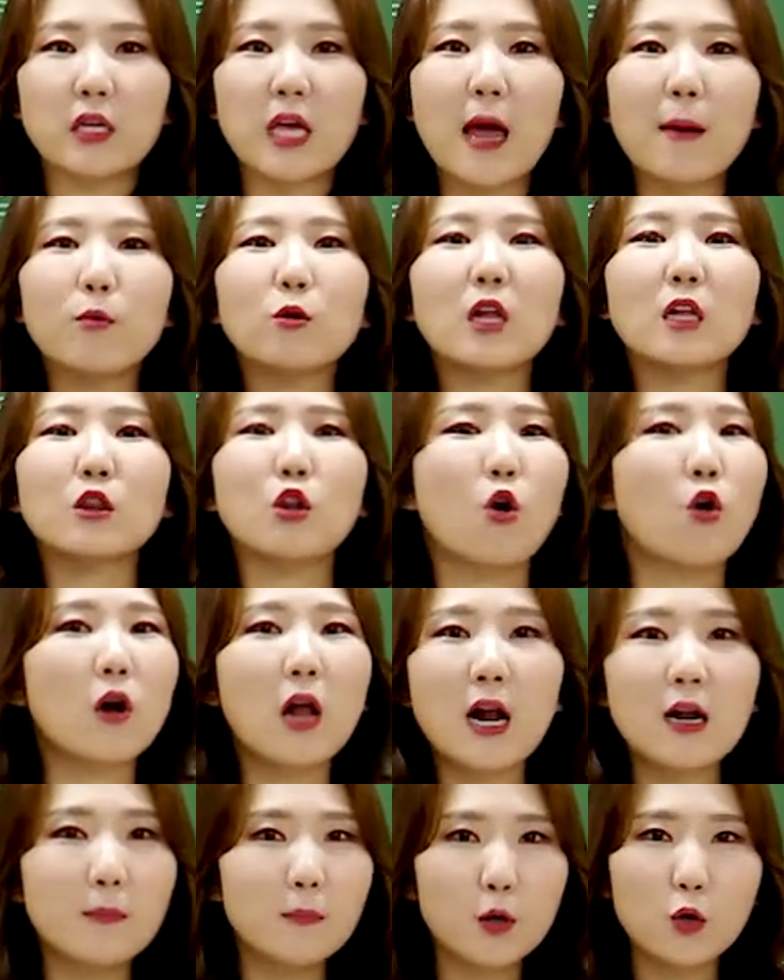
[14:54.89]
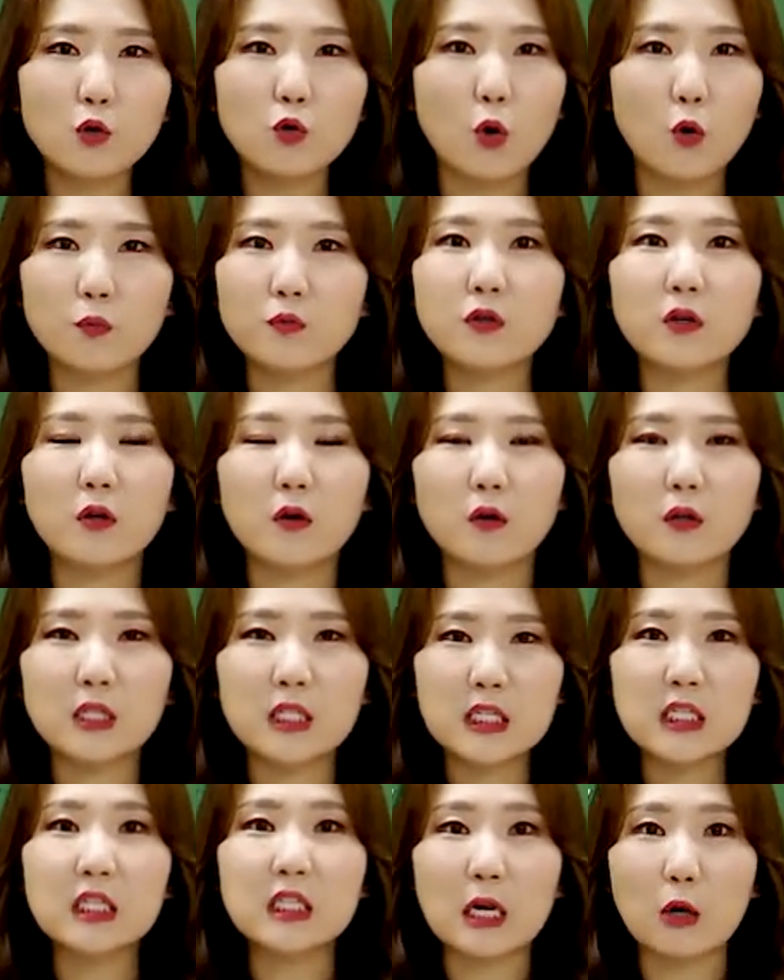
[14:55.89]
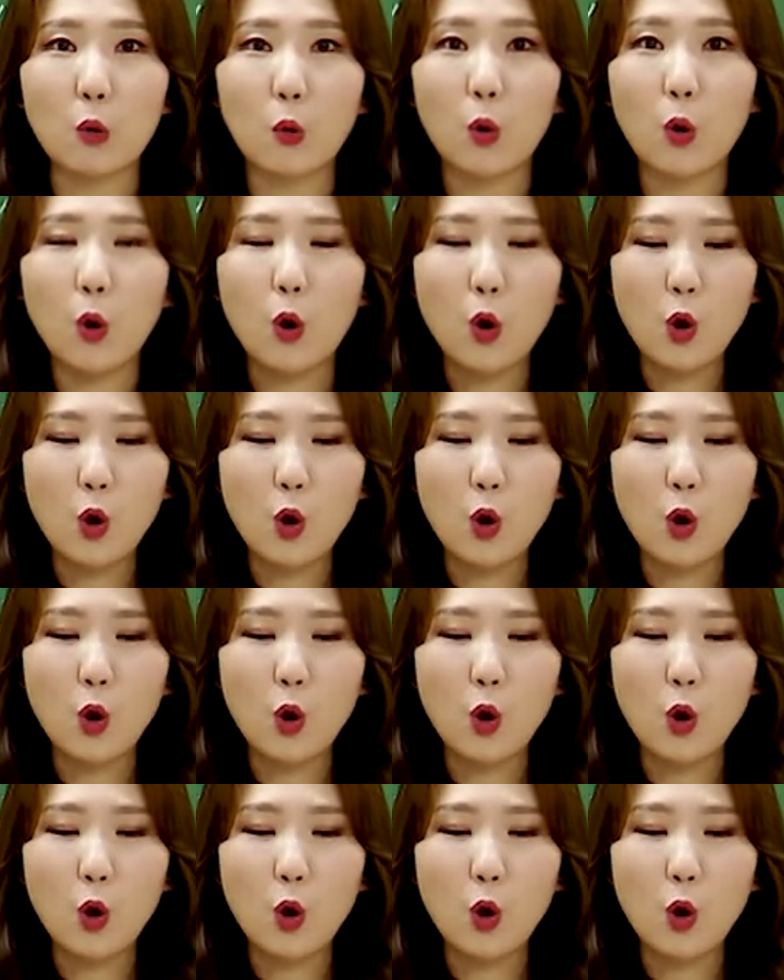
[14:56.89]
얘보다 덜 할 필요도 없어요, 진짜로.